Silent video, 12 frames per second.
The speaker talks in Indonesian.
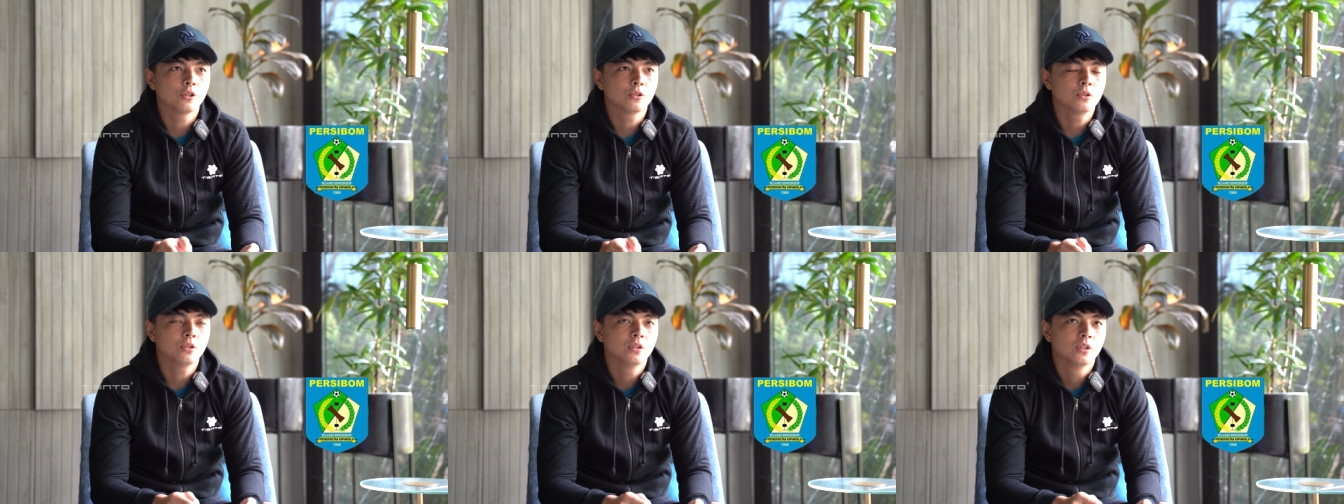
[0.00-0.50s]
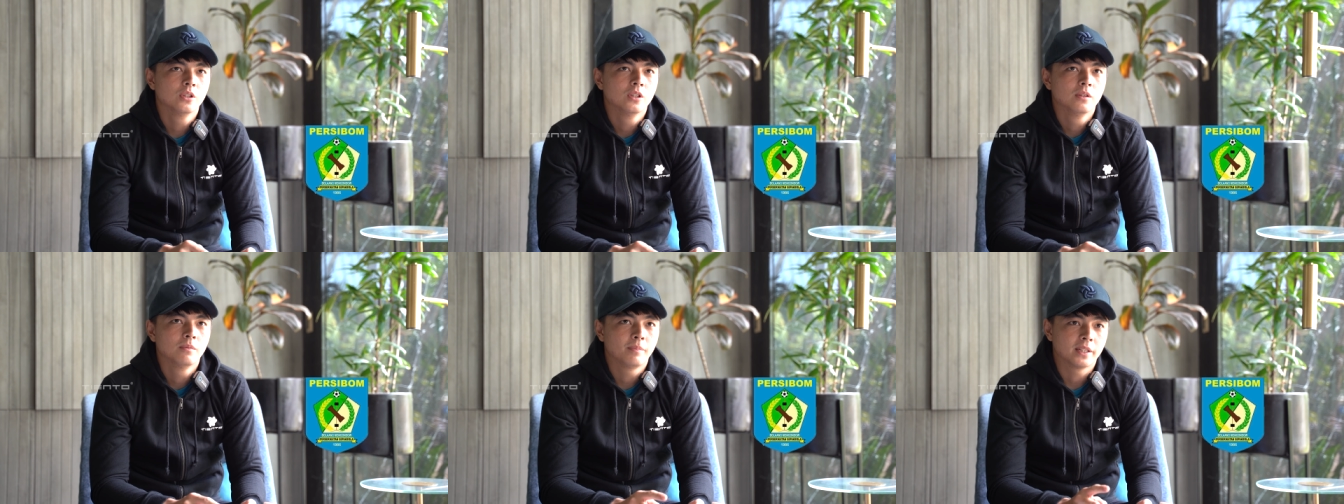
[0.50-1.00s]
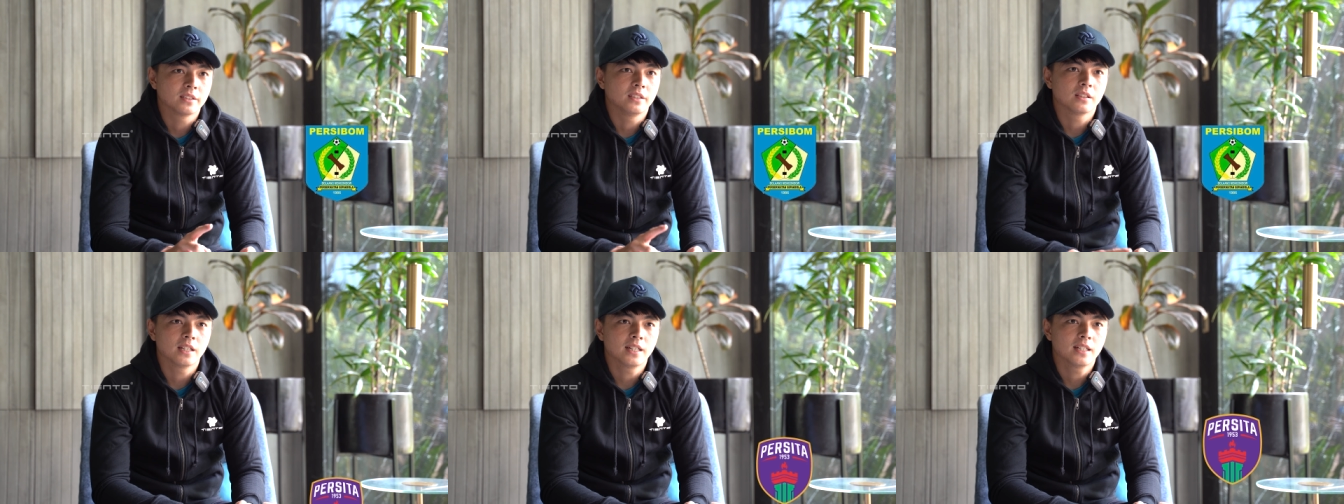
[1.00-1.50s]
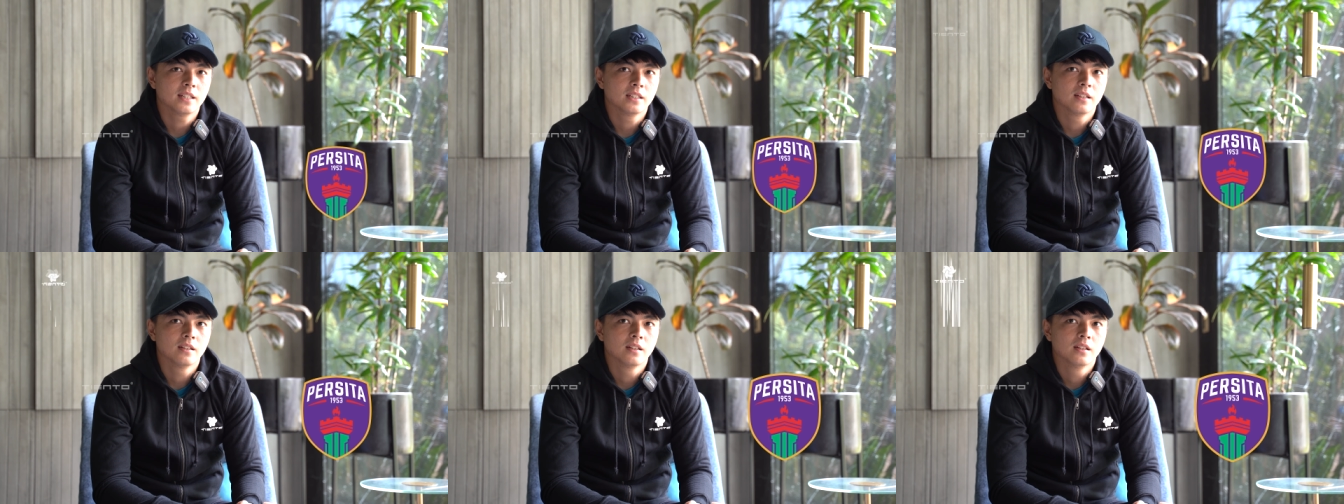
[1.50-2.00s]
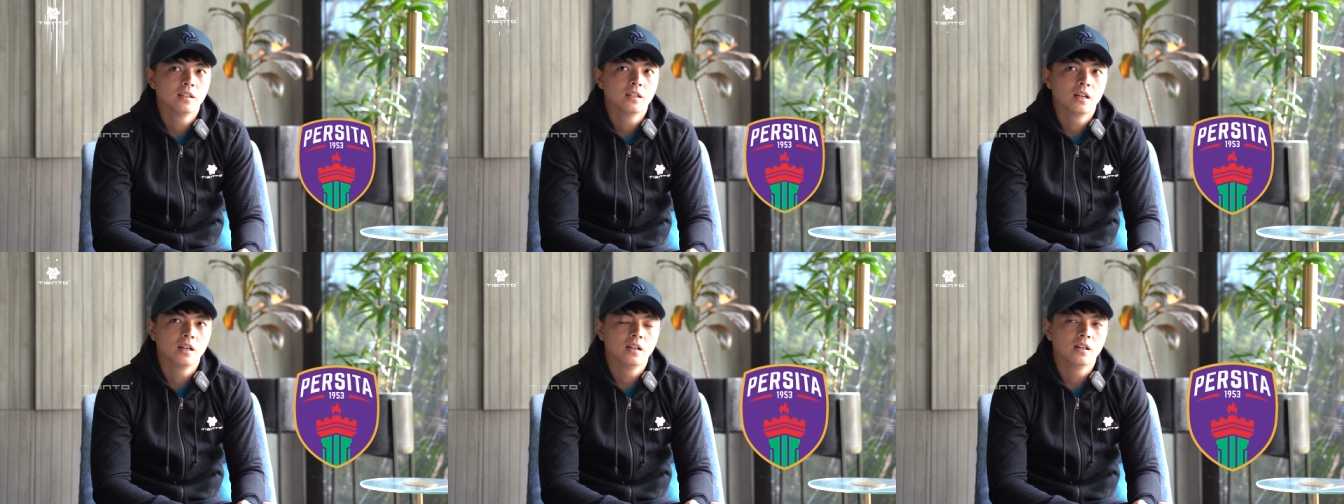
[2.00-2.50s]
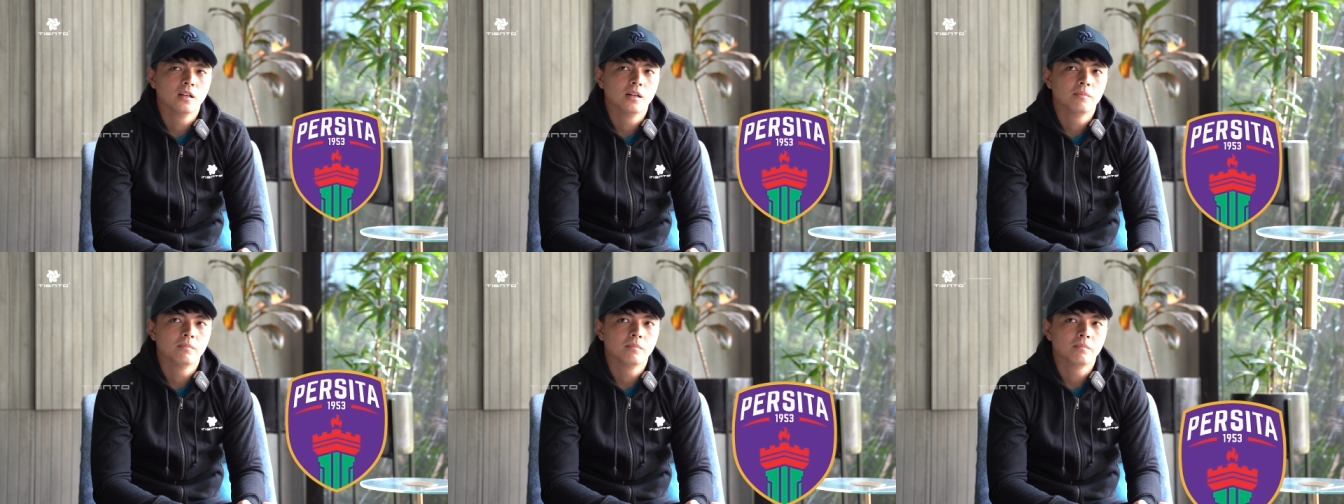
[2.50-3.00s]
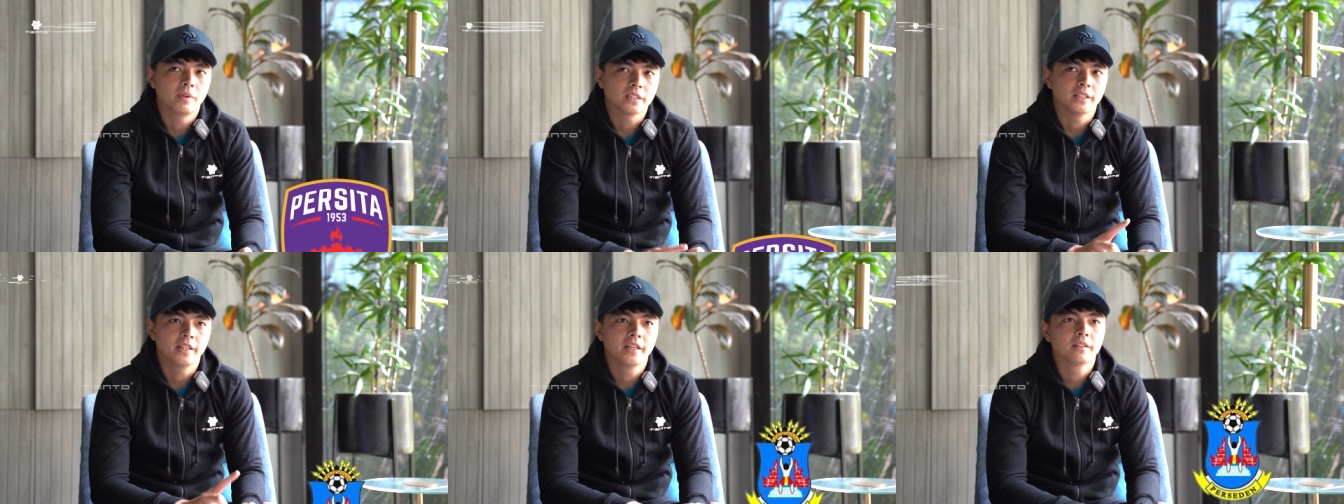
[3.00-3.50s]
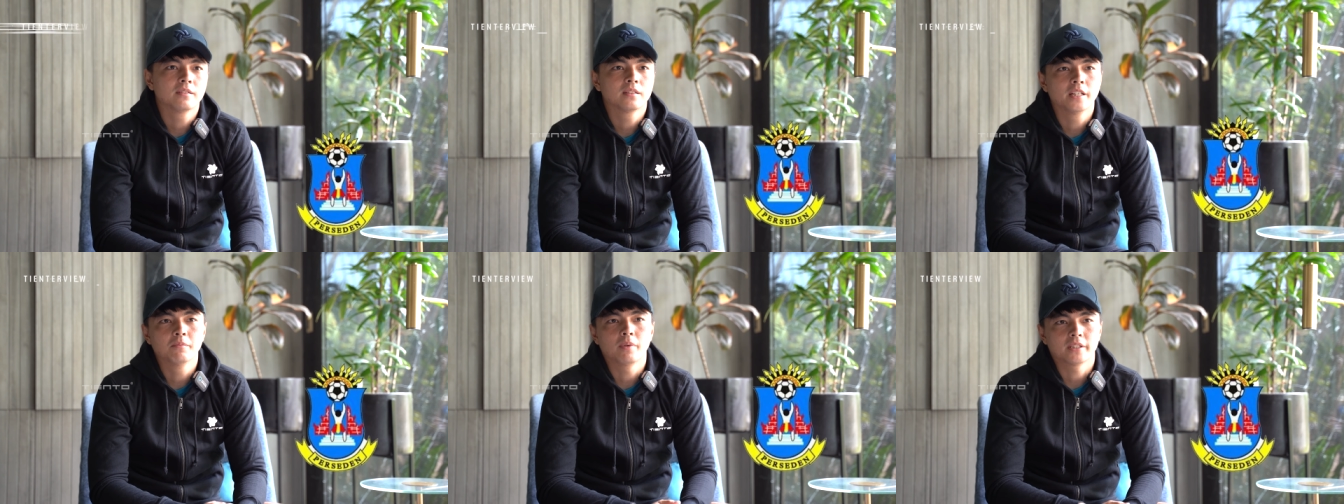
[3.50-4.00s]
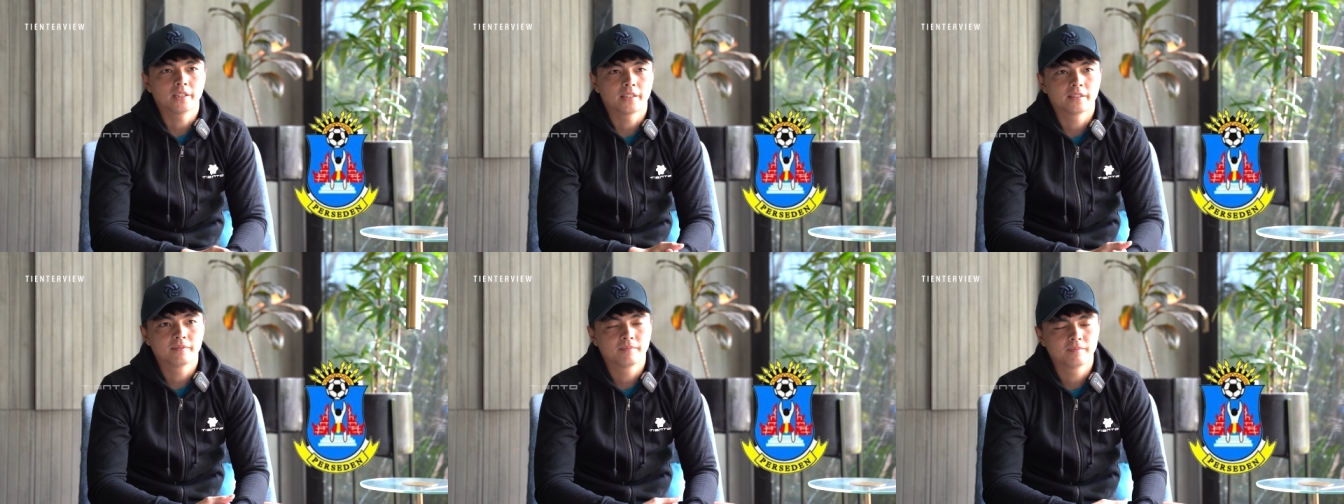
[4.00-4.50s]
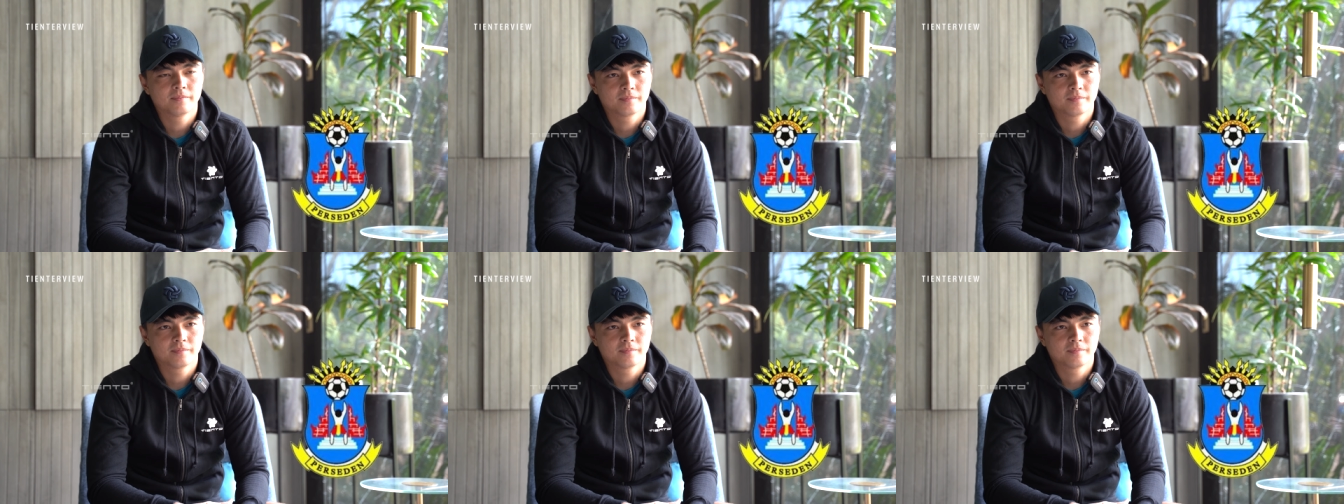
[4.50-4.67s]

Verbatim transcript: itu Persita, um, Perseden dan Pasar.